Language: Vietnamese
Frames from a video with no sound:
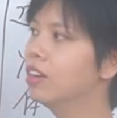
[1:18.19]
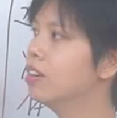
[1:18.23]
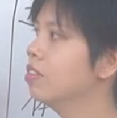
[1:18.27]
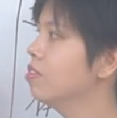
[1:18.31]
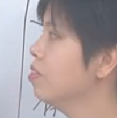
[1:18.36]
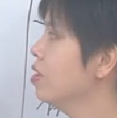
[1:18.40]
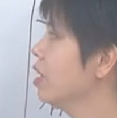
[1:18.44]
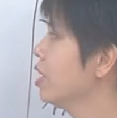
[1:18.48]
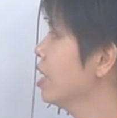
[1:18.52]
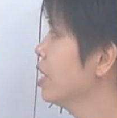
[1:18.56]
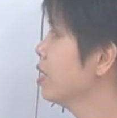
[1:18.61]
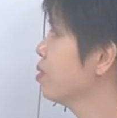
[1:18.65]

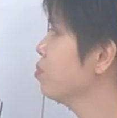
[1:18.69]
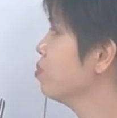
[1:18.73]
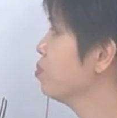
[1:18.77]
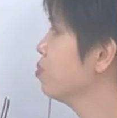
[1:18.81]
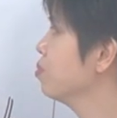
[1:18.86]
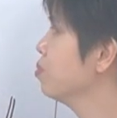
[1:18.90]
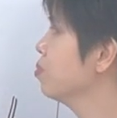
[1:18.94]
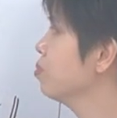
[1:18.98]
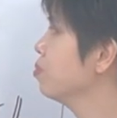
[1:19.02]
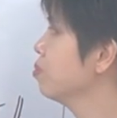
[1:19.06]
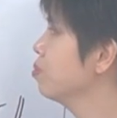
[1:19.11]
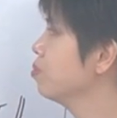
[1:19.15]
Và để
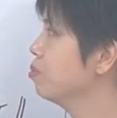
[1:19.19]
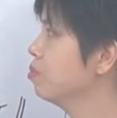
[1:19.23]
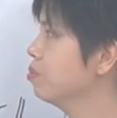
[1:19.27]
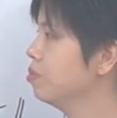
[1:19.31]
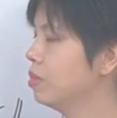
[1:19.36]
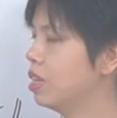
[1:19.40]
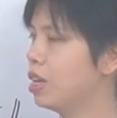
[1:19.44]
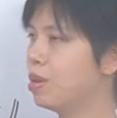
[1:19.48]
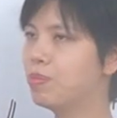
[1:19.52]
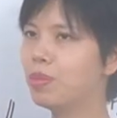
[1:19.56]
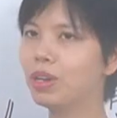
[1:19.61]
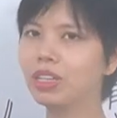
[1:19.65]

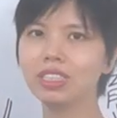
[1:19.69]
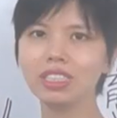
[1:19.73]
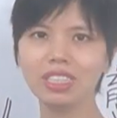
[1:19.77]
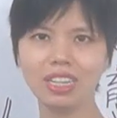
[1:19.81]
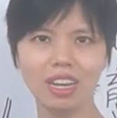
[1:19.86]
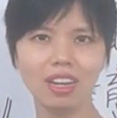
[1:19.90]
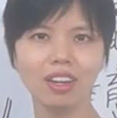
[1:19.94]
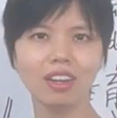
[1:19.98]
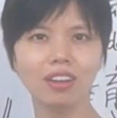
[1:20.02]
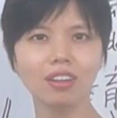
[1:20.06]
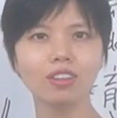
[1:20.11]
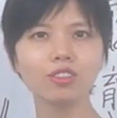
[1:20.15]
Để mà
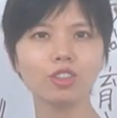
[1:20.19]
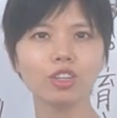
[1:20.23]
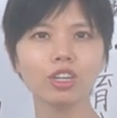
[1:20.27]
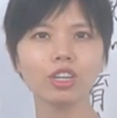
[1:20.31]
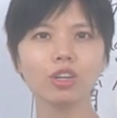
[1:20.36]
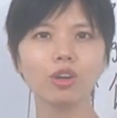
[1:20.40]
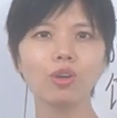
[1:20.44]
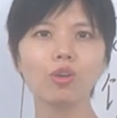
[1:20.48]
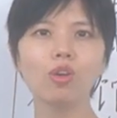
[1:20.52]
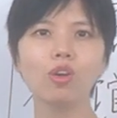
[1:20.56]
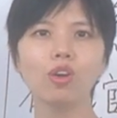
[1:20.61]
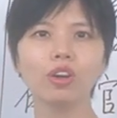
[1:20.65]
trả lời cho cái
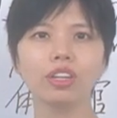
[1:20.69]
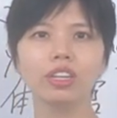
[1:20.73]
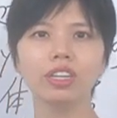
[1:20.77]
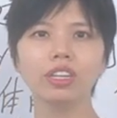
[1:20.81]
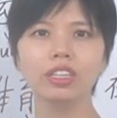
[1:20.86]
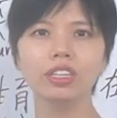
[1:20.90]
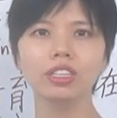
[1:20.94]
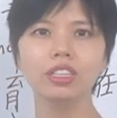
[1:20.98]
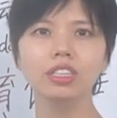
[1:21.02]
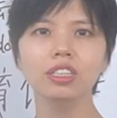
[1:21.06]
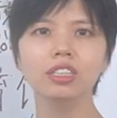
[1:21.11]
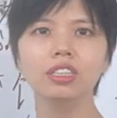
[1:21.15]
câu hỏi
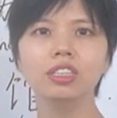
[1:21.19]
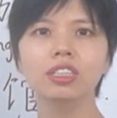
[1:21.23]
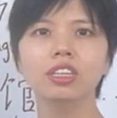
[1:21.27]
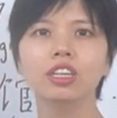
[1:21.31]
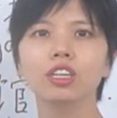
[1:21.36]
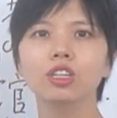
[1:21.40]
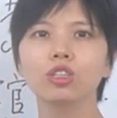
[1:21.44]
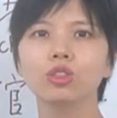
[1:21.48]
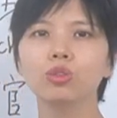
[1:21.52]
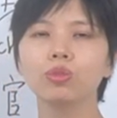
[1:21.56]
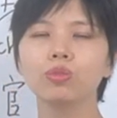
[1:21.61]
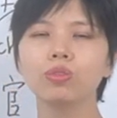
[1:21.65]
đấy thì
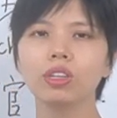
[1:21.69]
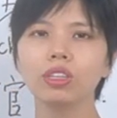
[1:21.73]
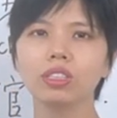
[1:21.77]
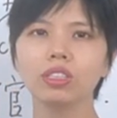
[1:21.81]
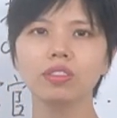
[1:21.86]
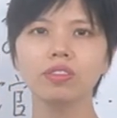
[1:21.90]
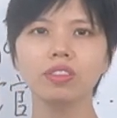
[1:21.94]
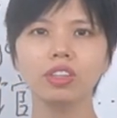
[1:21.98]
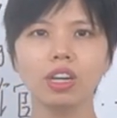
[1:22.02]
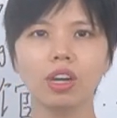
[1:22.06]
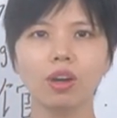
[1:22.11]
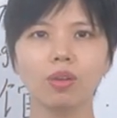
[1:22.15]
chúng ta
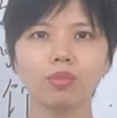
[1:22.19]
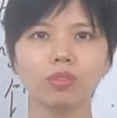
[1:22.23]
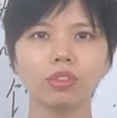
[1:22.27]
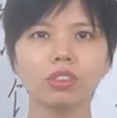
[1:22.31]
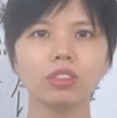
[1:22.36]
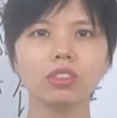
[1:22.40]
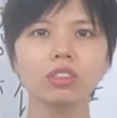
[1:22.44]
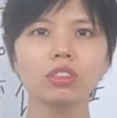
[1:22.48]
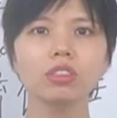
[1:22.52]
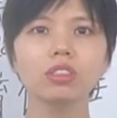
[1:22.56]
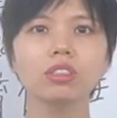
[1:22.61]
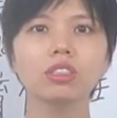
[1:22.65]
sẽ phải học
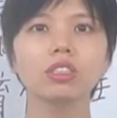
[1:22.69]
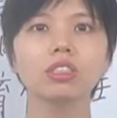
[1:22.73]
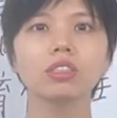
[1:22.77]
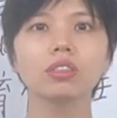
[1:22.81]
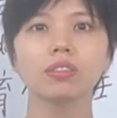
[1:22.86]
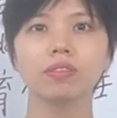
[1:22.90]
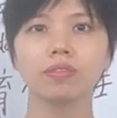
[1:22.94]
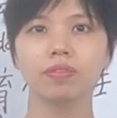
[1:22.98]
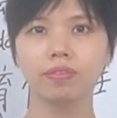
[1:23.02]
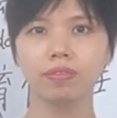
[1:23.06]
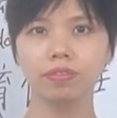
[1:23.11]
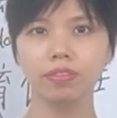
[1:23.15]
những từ
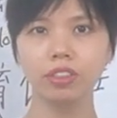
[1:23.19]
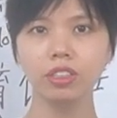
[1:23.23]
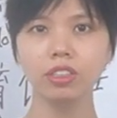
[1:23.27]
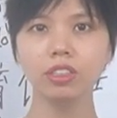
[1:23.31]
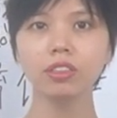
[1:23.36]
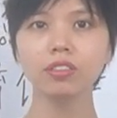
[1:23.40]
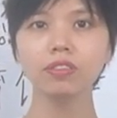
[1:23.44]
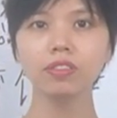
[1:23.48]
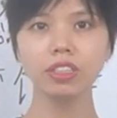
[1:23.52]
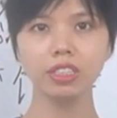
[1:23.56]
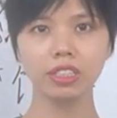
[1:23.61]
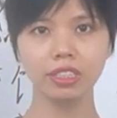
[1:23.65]
chỉ phương
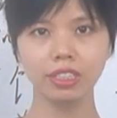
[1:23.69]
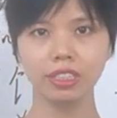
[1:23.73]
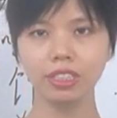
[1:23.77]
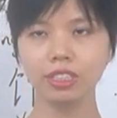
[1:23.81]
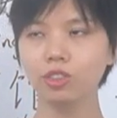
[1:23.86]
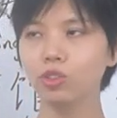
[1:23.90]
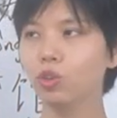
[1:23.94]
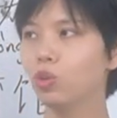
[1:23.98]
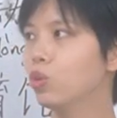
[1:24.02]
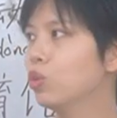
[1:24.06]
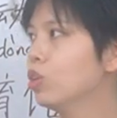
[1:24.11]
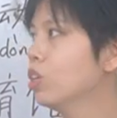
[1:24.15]
hướng vị trí
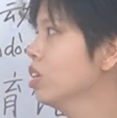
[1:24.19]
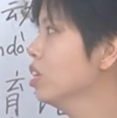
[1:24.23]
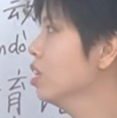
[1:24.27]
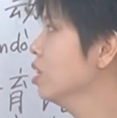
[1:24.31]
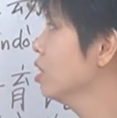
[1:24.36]
rồi.